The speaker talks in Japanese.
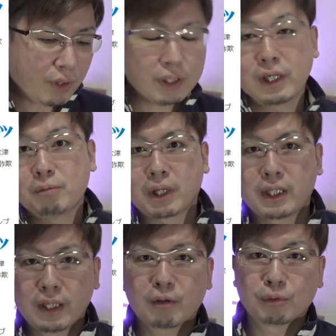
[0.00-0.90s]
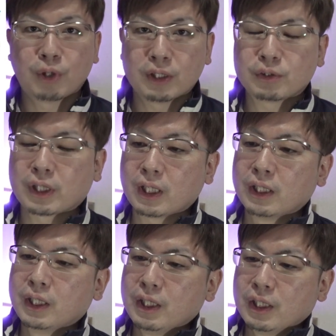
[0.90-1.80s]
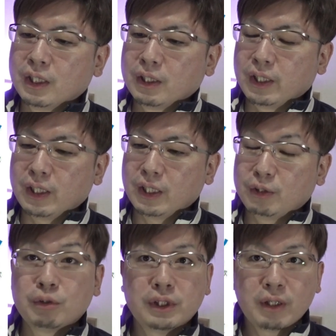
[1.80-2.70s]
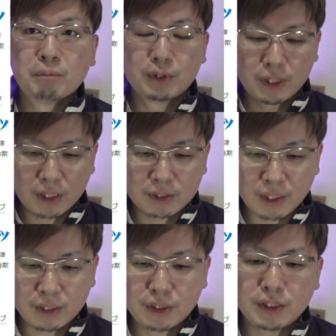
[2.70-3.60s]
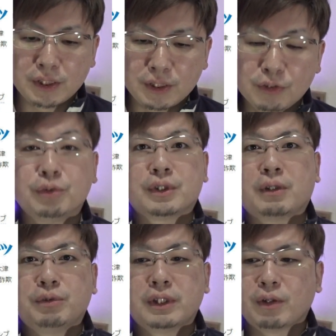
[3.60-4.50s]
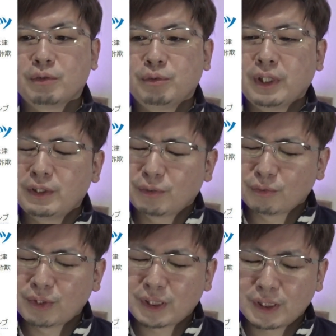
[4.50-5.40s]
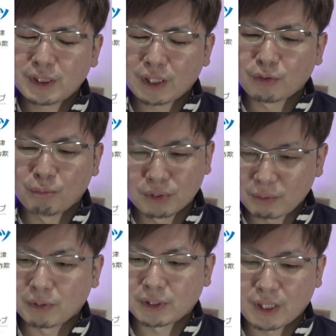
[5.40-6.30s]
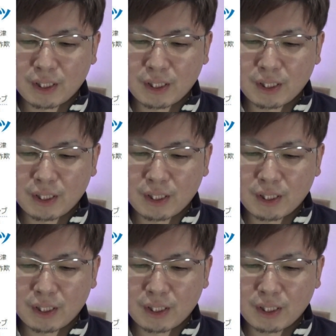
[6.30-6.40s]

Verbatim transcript: あ、競馬界ね、この春から、よりね、盛り上がっていいニュースが増えると嬉しいなと思ってます。